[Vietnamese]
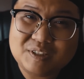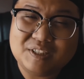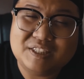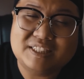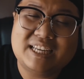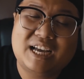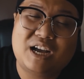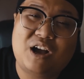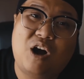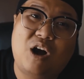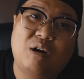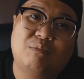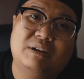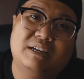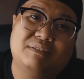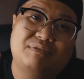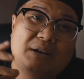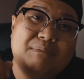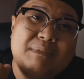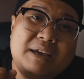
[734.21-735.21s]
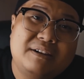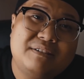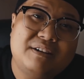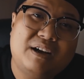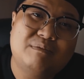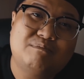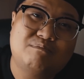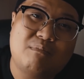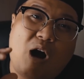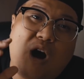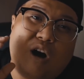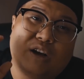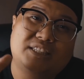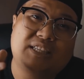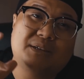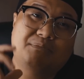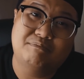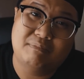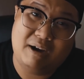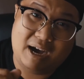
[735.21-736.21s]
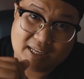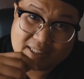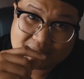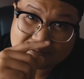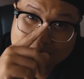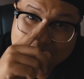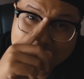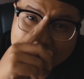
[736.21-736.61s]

người sài gòn mình phải biết đó, bò chùm mền